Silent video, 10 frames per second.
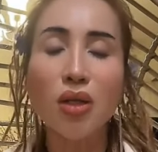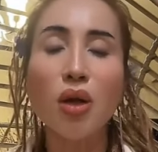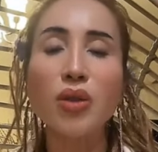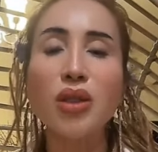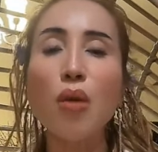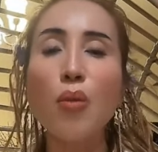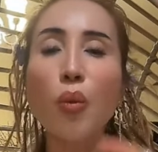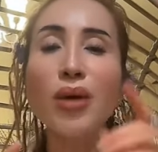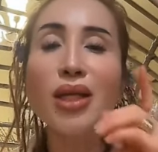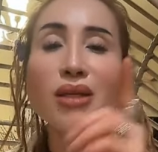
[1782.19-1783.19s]
rồi cho
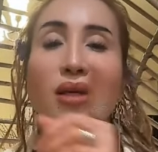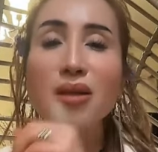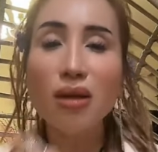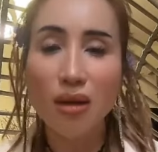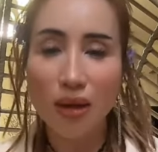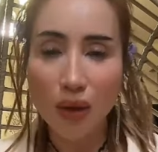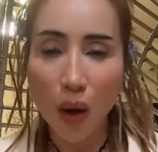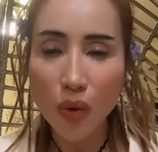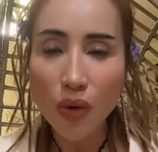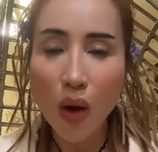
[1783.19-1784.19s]
một lít nước dừa
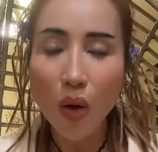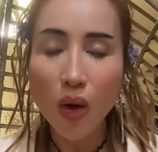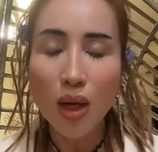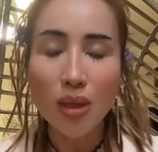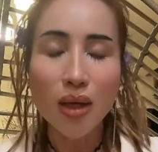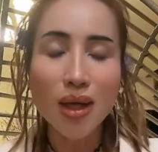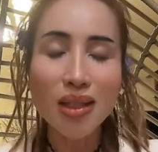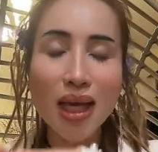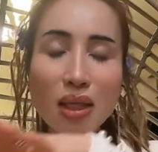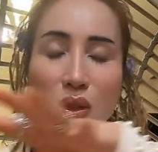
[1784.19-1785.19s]
đổ vô cho
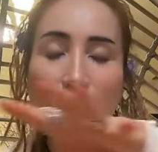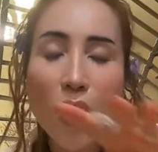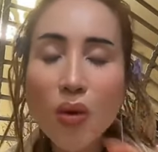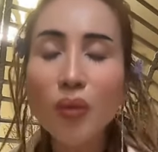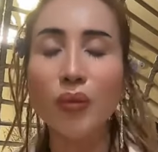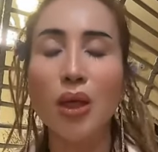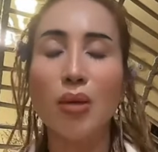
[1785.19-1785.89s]
nó sắc xuống